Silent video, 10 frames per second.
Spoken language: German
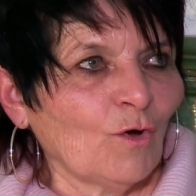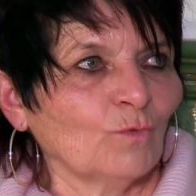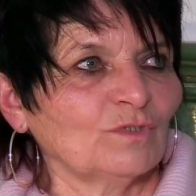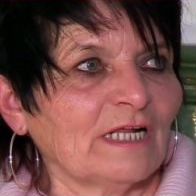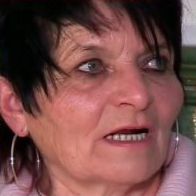
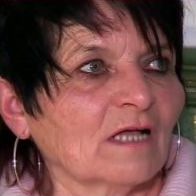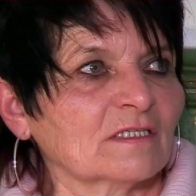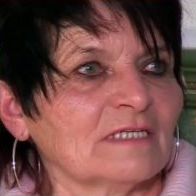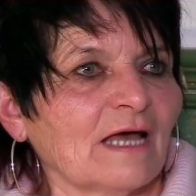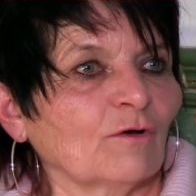Und der
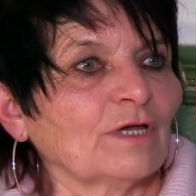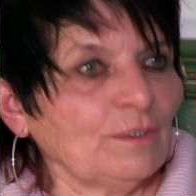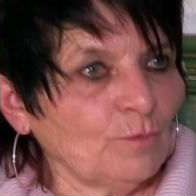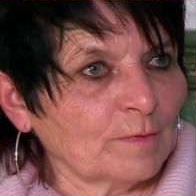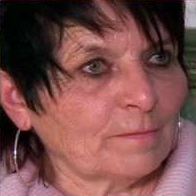hat sie auch
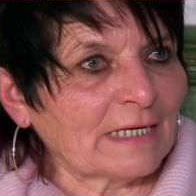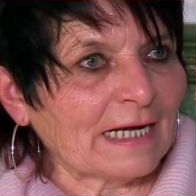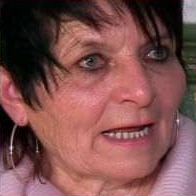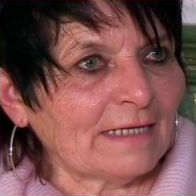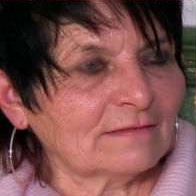hinüber
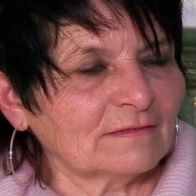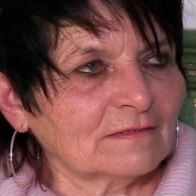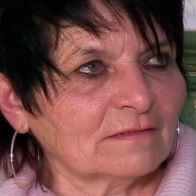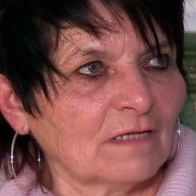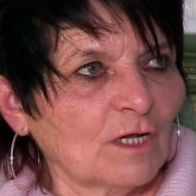
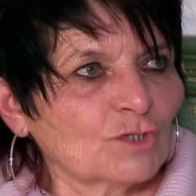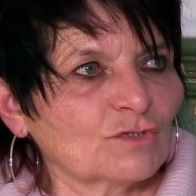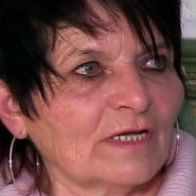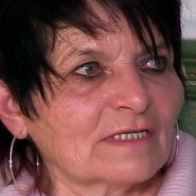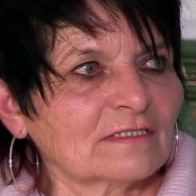begleitet.
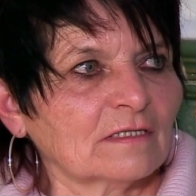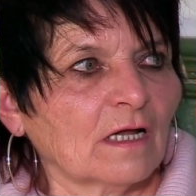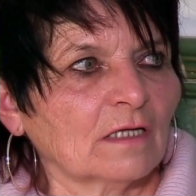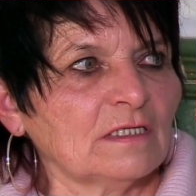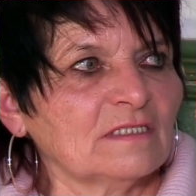Zuerst
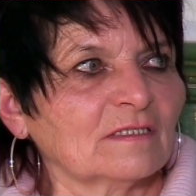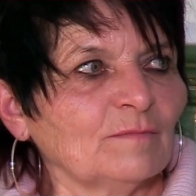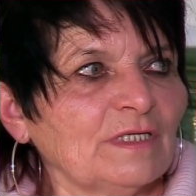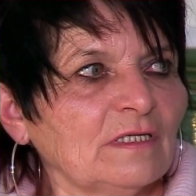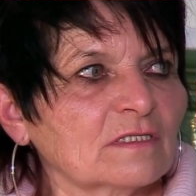ist er
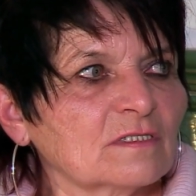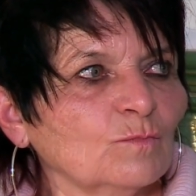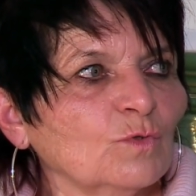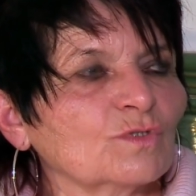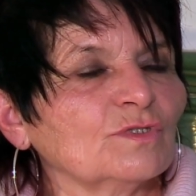mit ihr
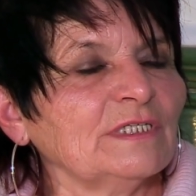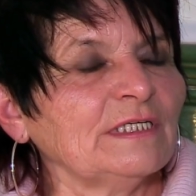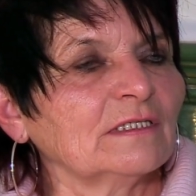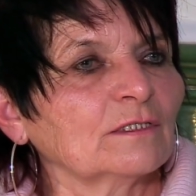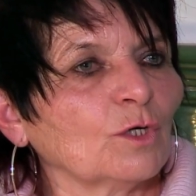zum
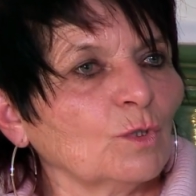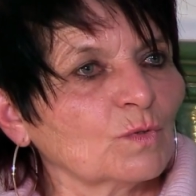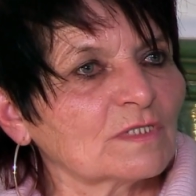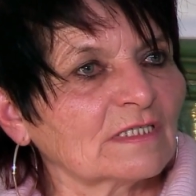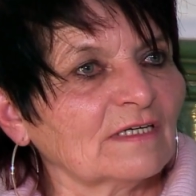
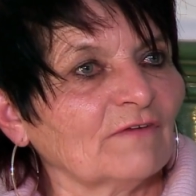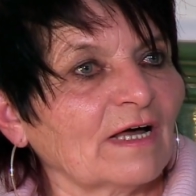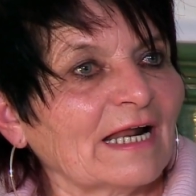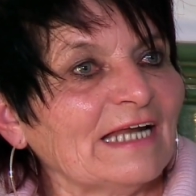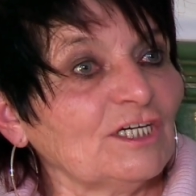Ursulinenkloster, da
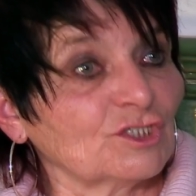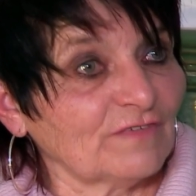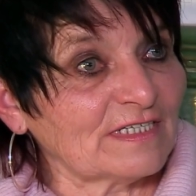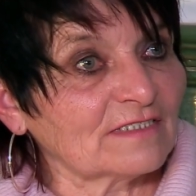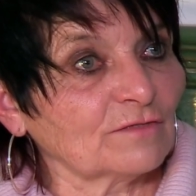war eine
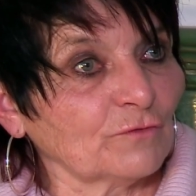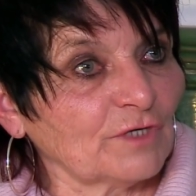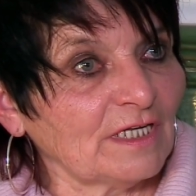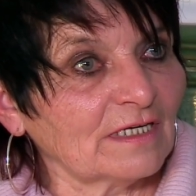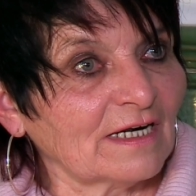Schwester
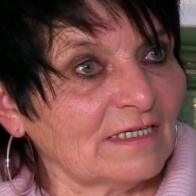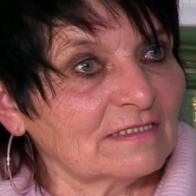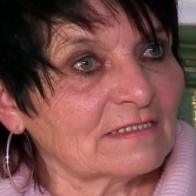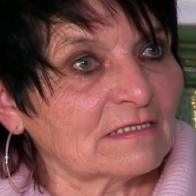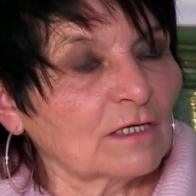von ihr
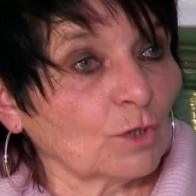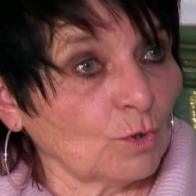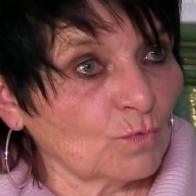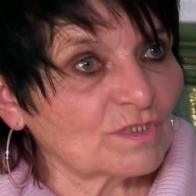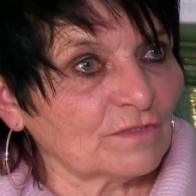als
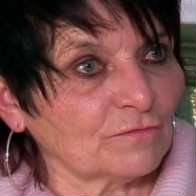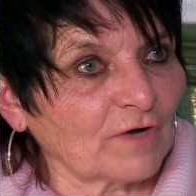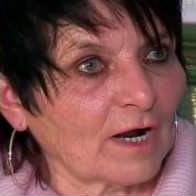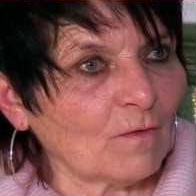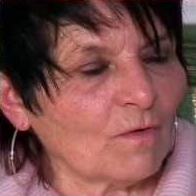
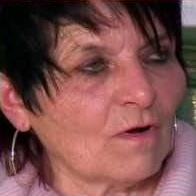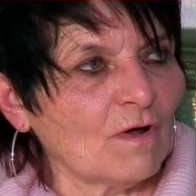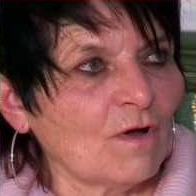Klosterfrau.